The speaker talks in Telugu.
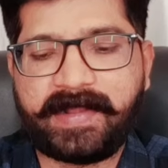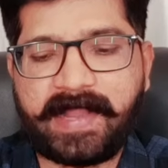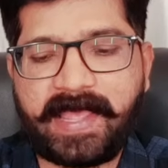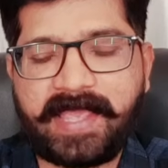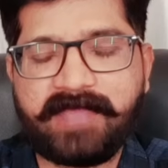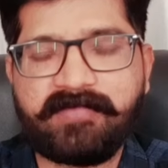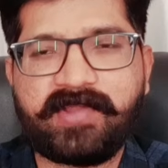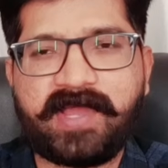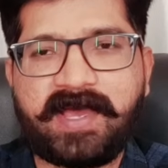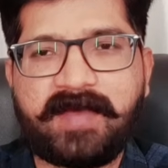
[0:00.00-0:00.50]

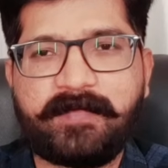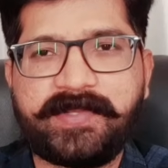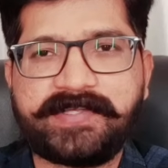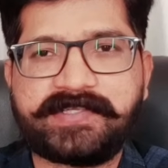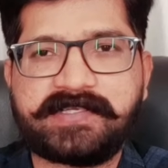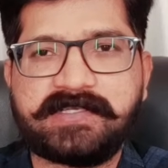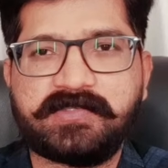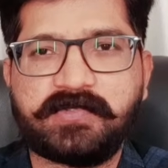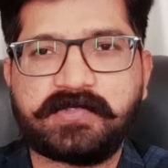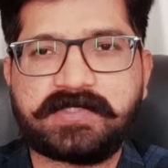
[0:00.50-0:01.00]
లైవ్
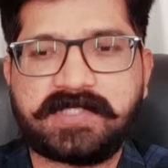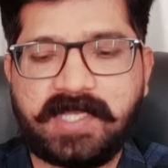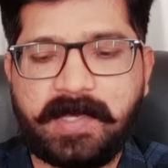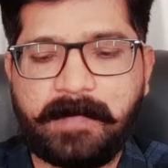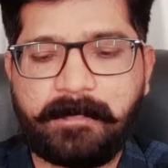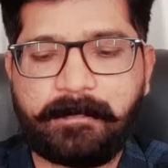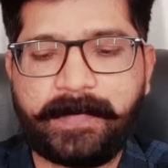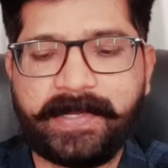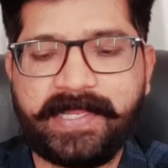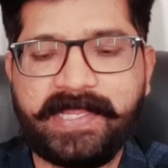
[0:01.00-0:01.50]
నామినేషన్ చూసిన
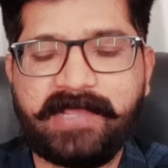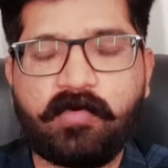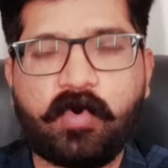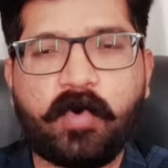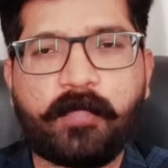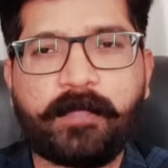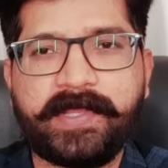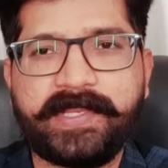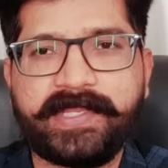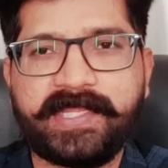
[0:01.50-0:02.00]
ప్రీ
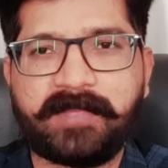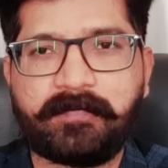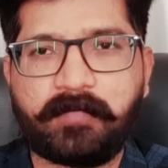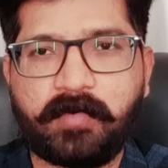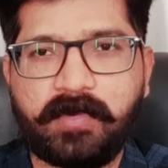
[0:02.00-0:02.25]
ఒపీనియన్